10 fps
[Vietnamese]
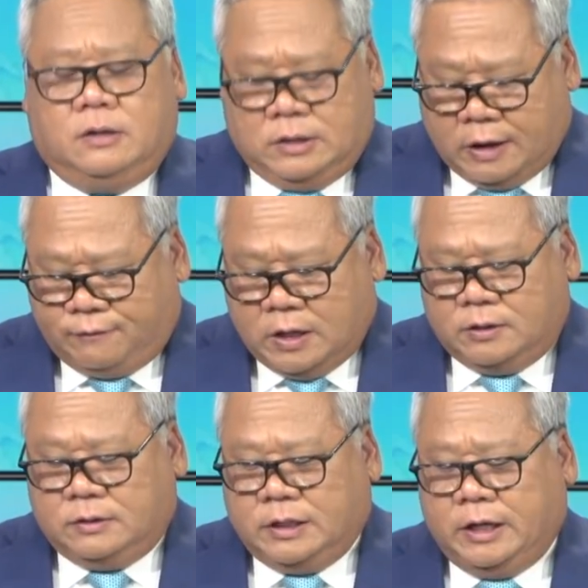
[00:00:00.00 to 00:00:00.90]
Dạ
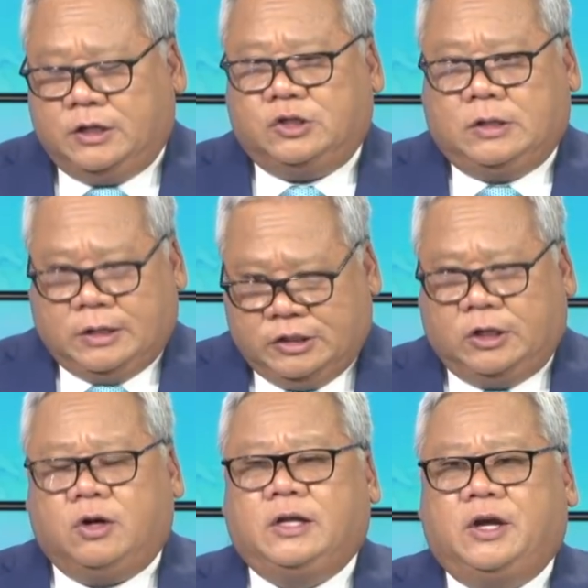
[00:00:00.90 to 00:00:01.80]
vâng, thì uh,
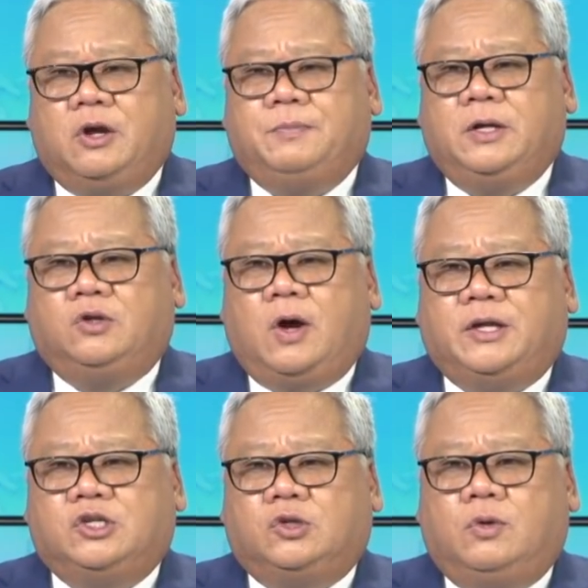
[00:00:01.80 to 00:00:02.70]
chị có thể cấp điện
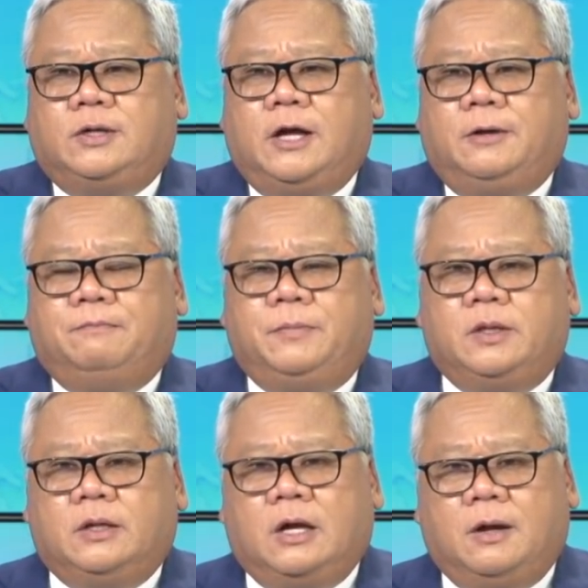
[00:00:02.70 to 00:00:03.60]
thoại cho Tuấn cái
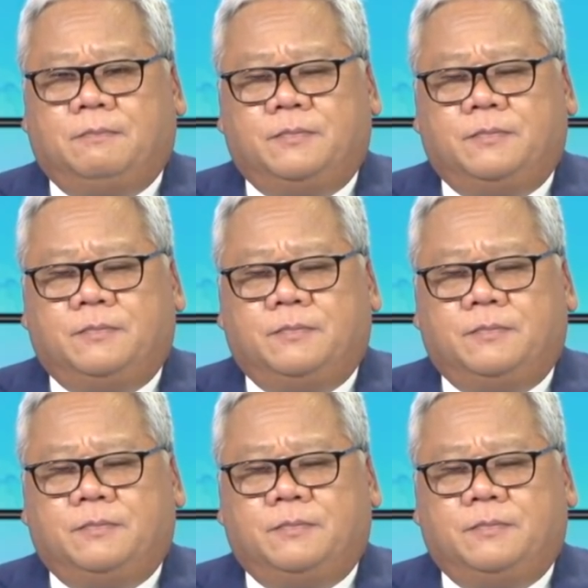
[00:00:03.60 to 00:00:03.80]
um,